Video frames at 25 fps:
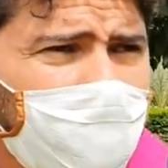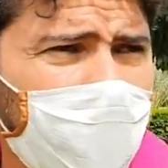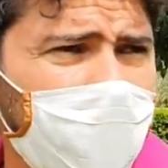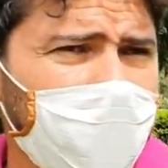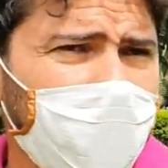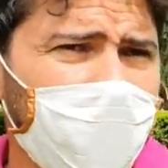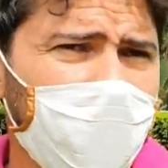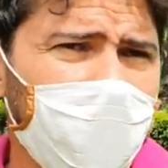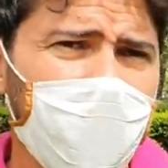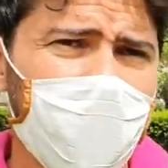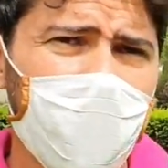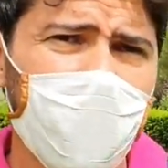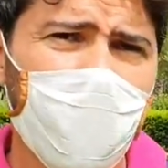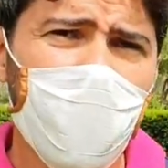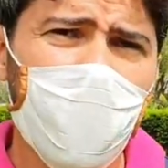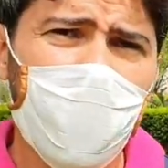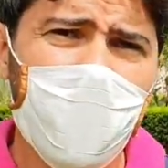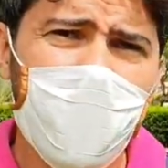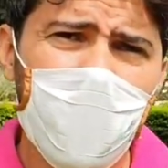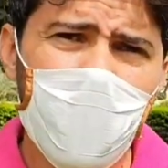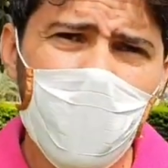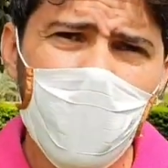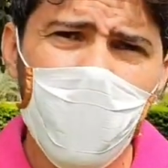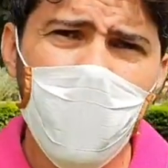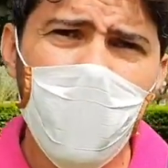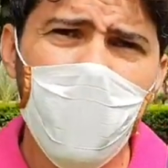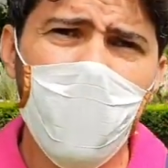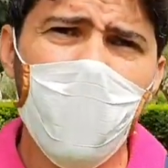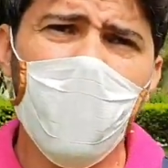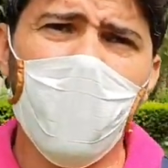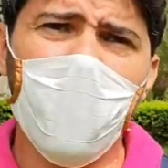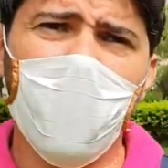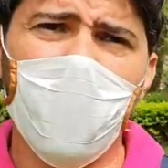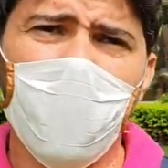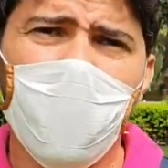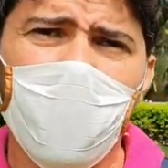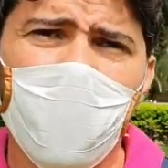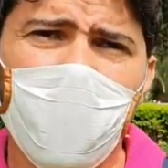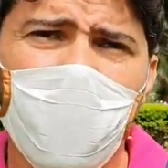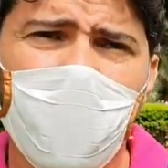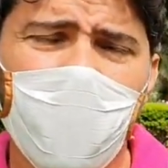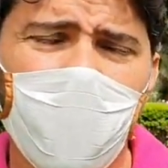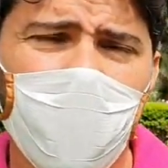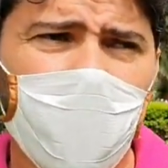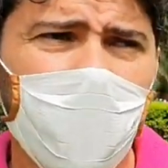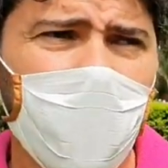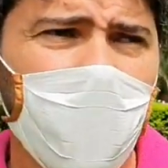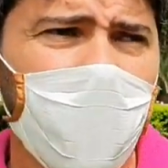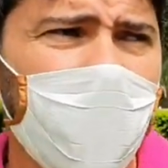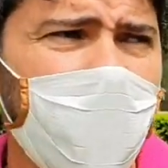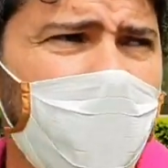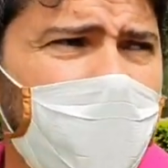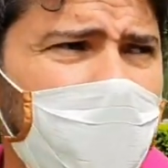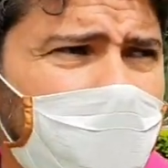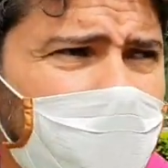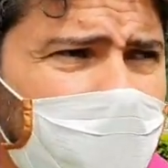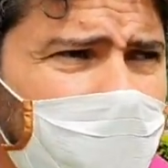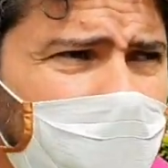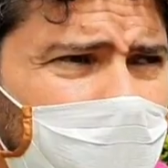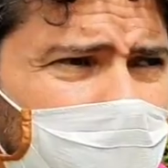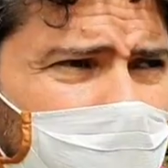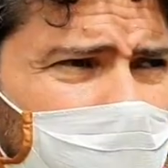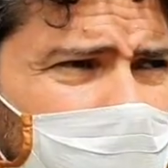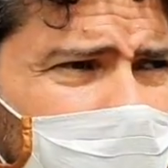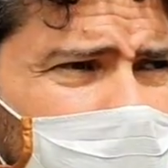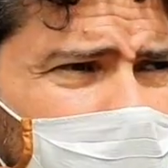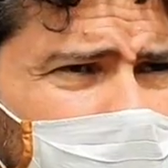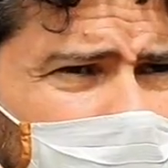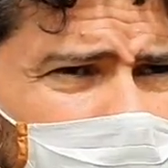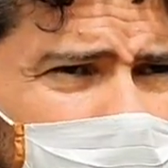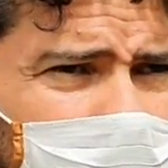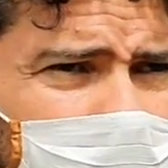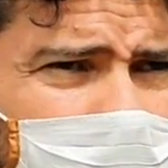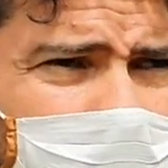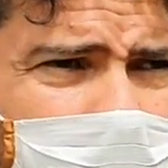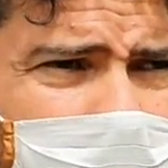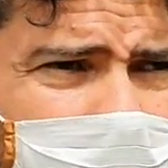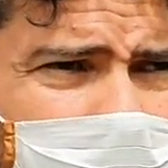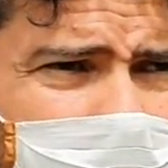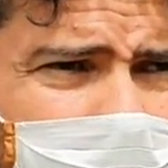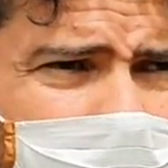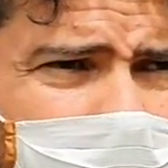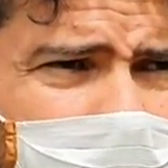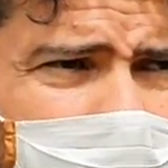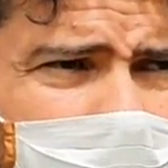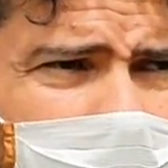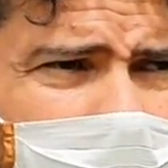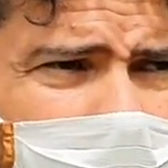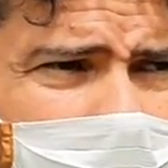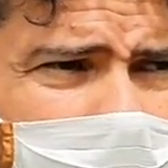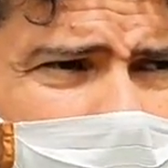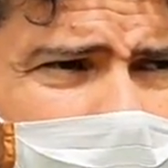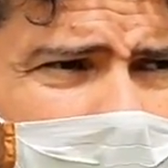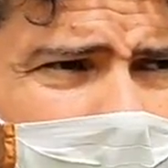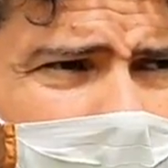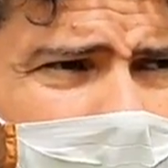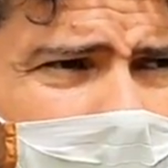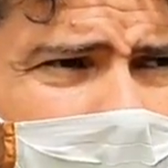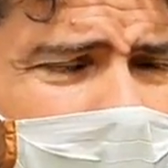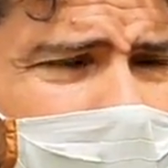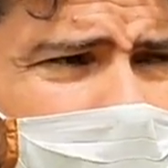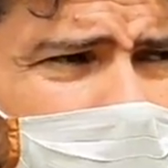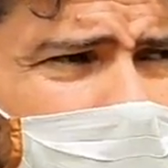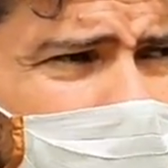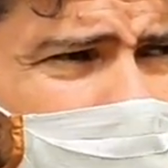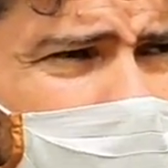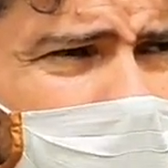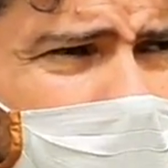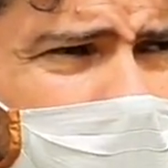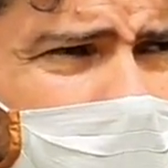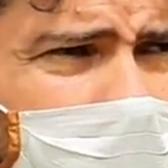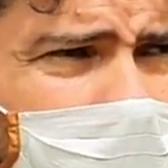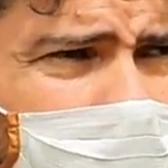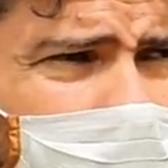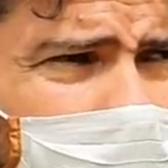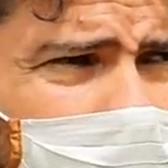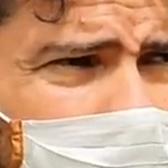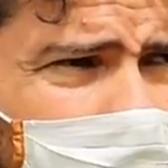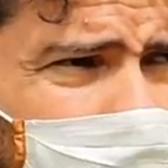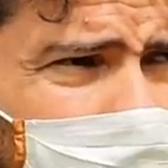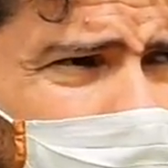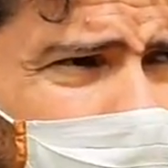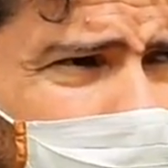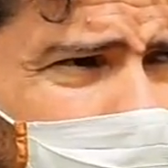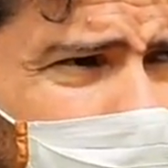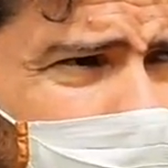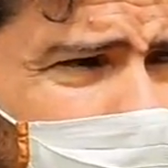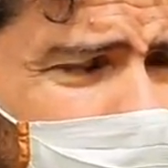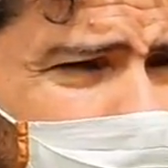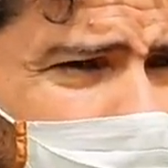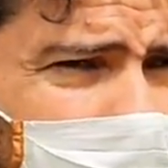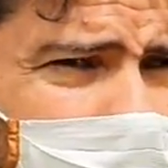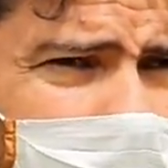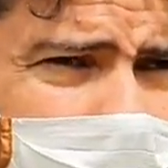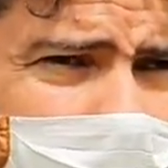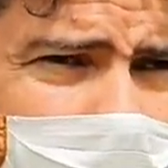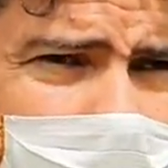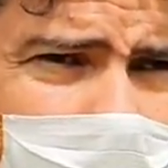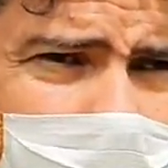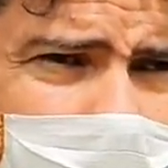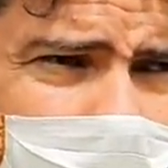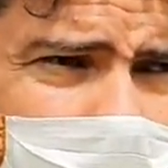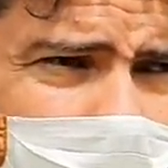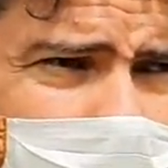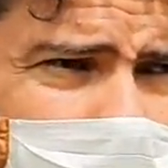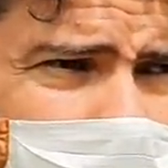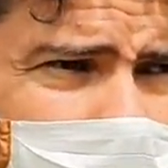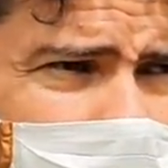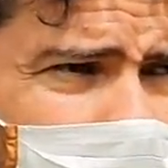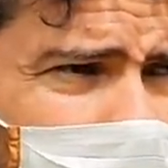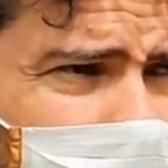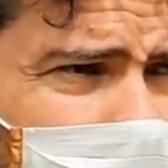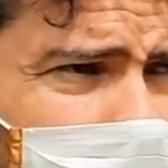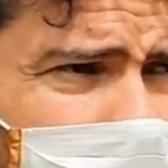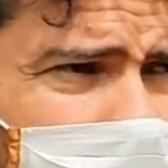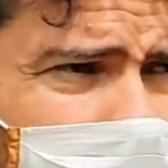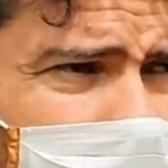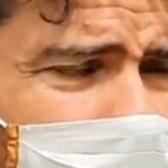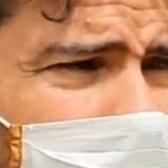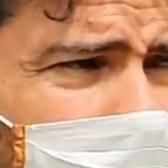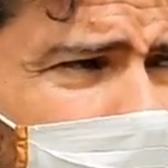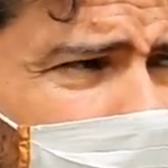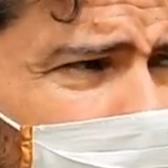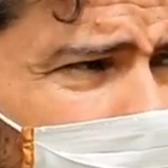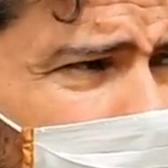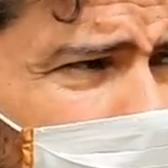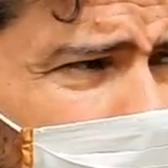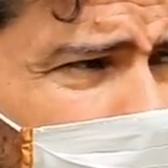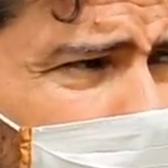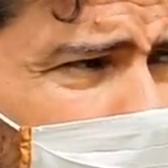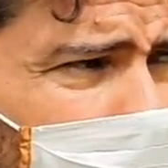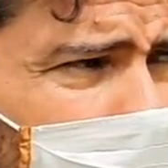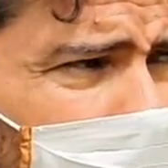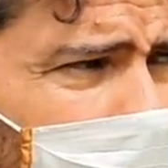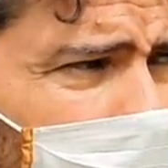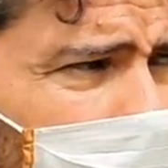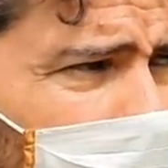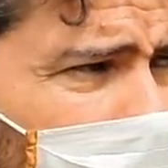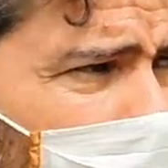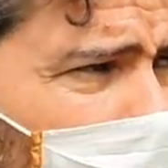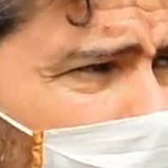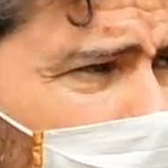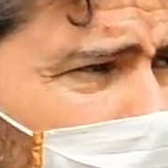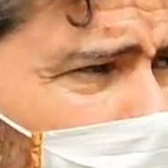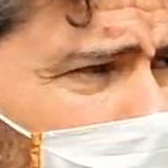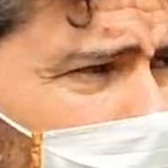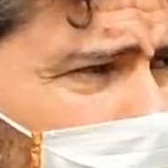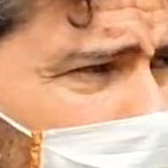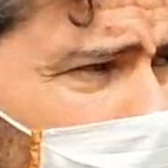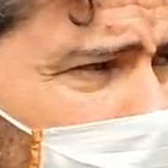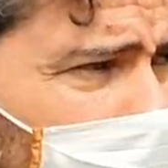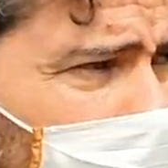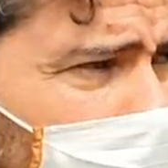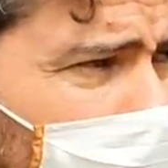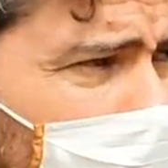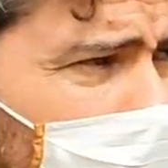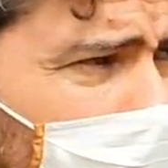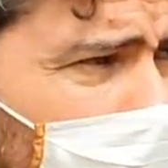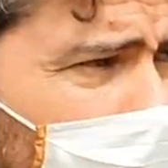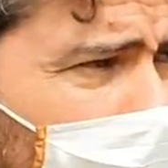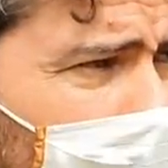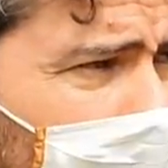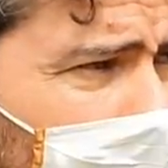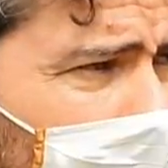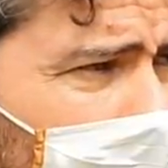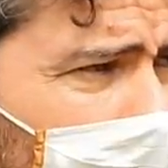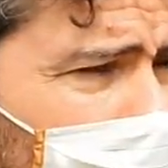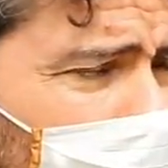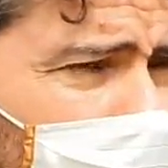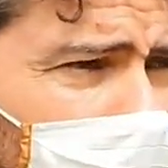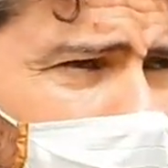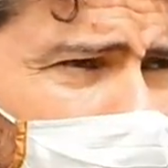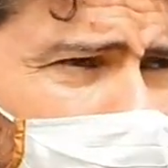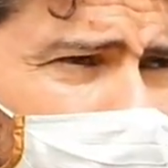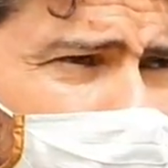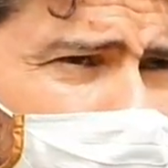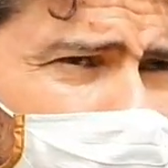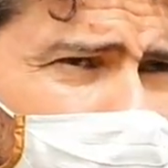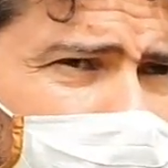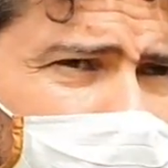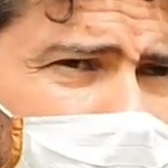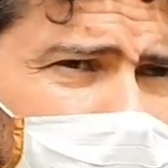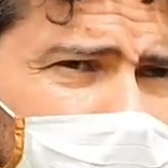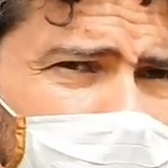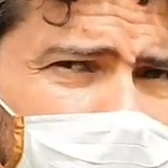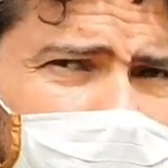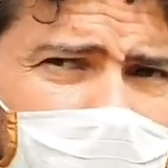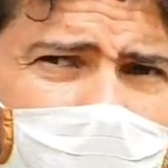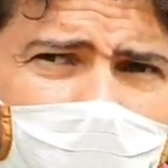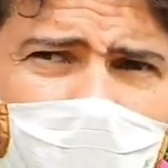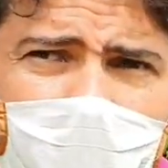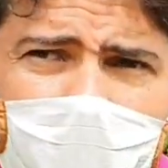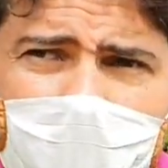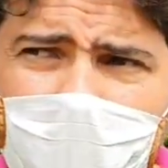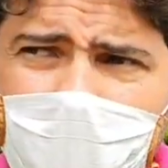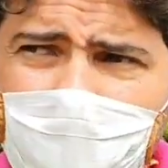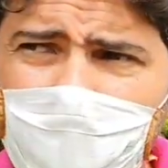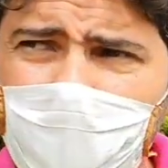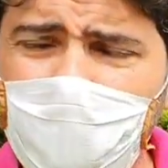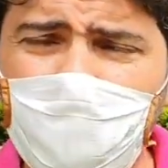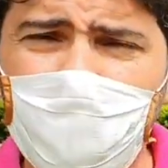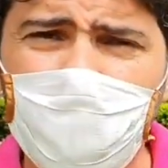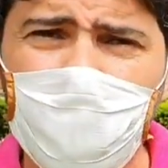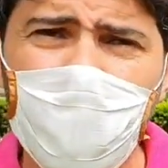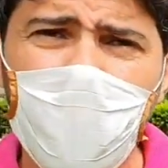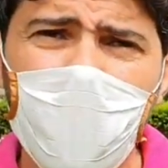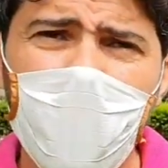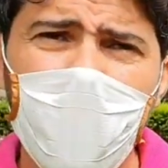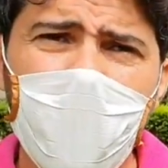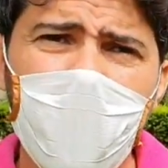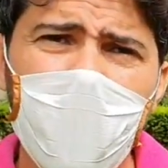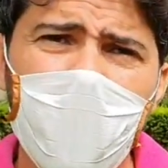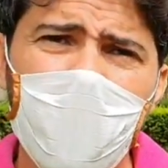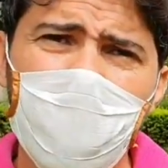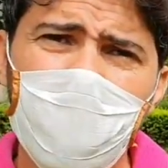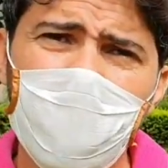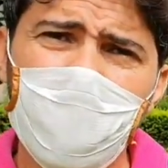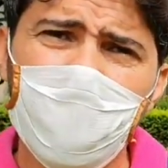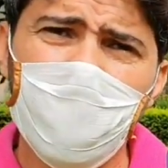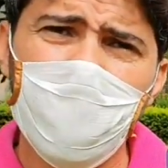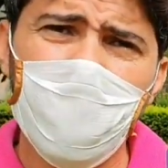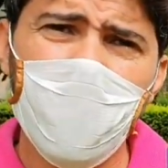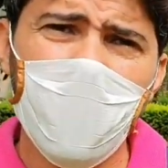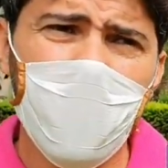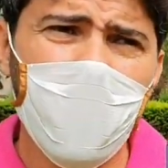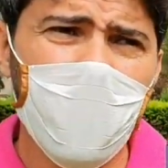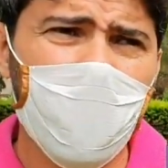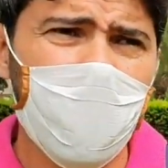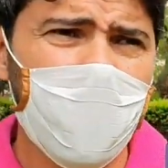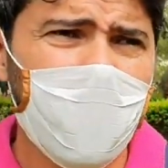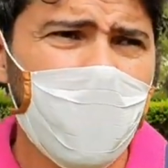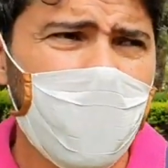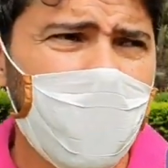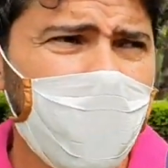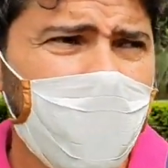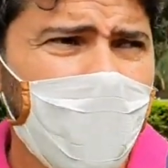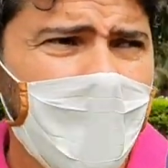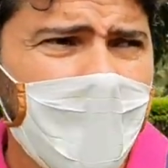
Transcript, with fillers: اشكال يمكن حلوه يعني العدد ديالهم ماشي عدد كبير آه، بتضافر الجهود وتدخل السلطات لا الولائيه ولا الناس ديال الدعم الاجتماعي وقامت مجموعه مجموعه من